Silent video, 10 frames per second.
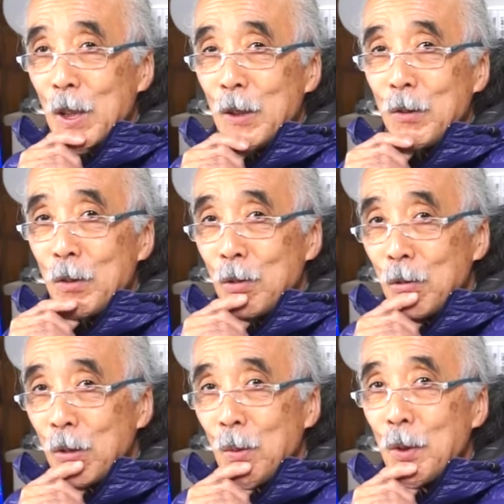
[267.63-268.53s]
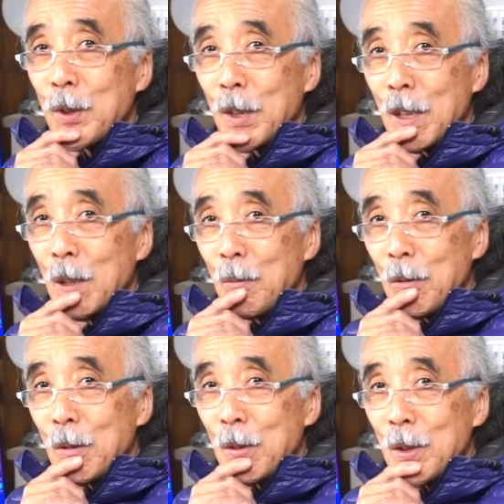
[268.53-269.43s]
立すると思うんやね
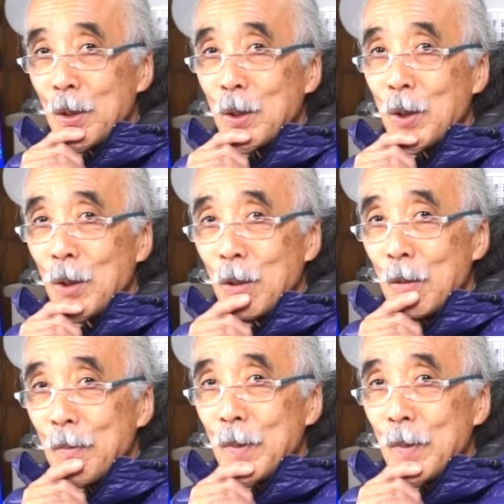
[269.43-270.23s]
本当